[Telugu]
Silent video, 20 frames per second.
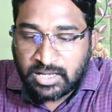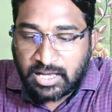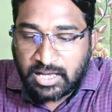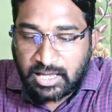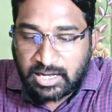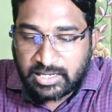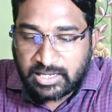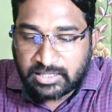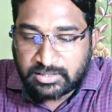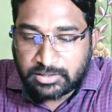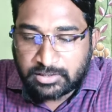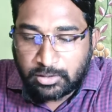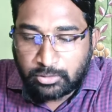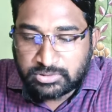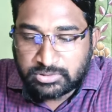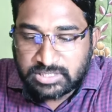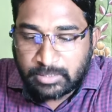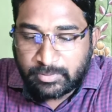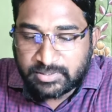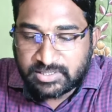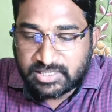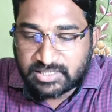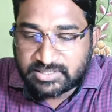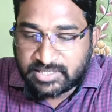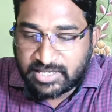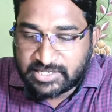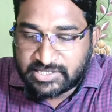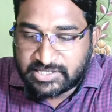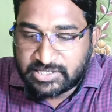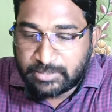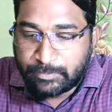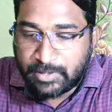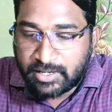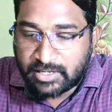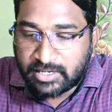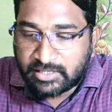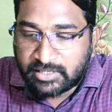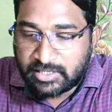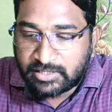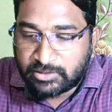అలాగే తెలుగు జబర్దస్త్ హెచ్డి ప్యాక్
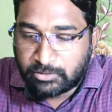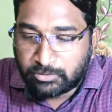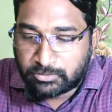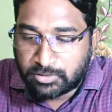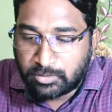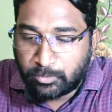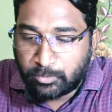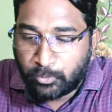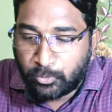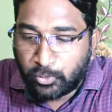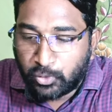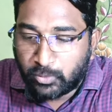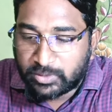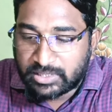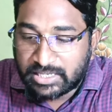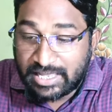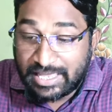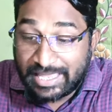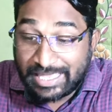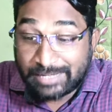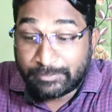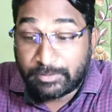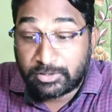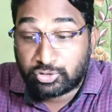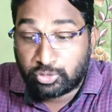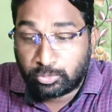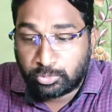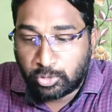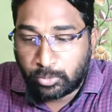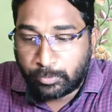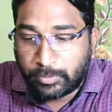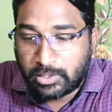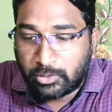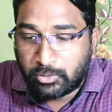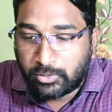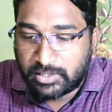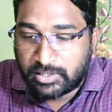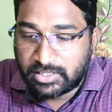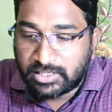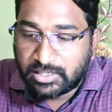ఏదైతే ఉందో మూడు వందల ఎనభై తొమ్మిది రూపాయలు
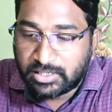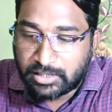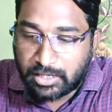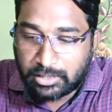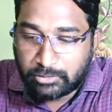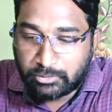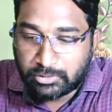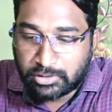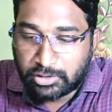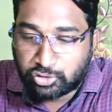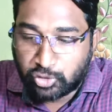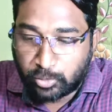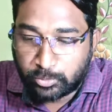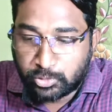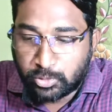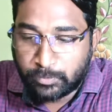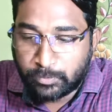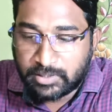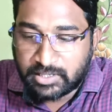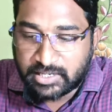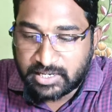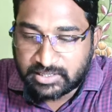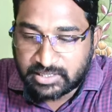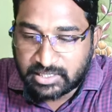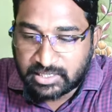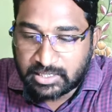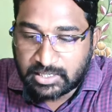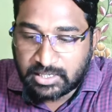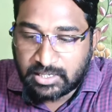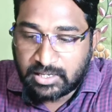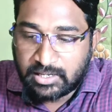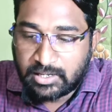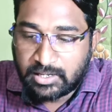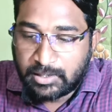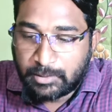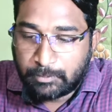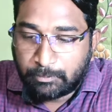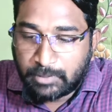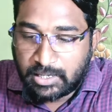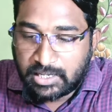ఉండేది నాలుగు వందల తొమ్మిది రూపాయలకి అయితే
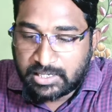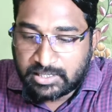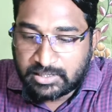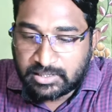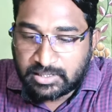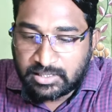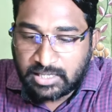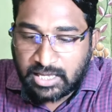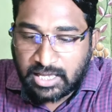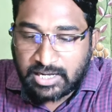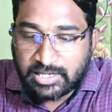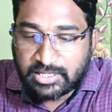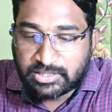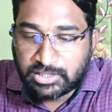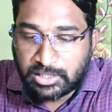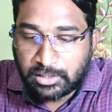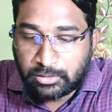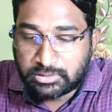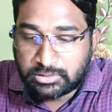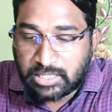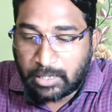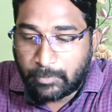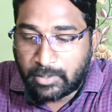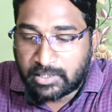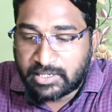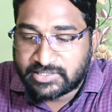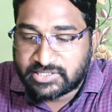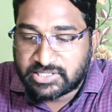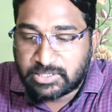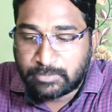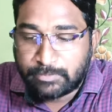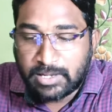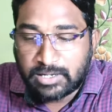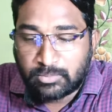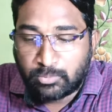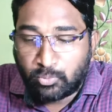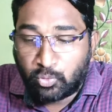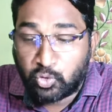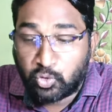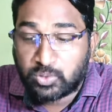మారింది అలాగే తెలుగు దమాల హెచ్డి ప్యాక్
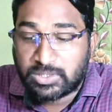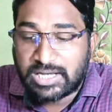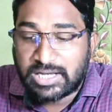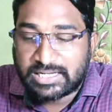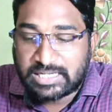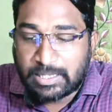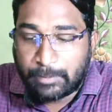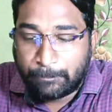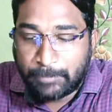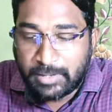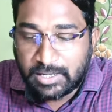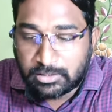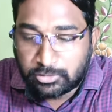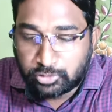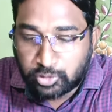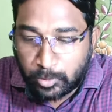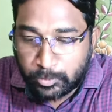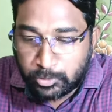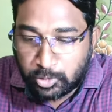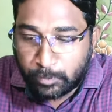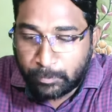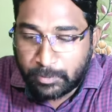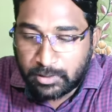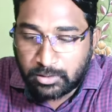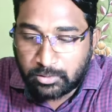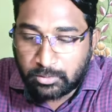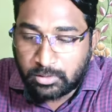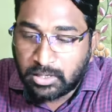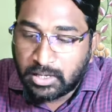మూడు వందల డెబ్బై తొమ్మిది రూపాయలు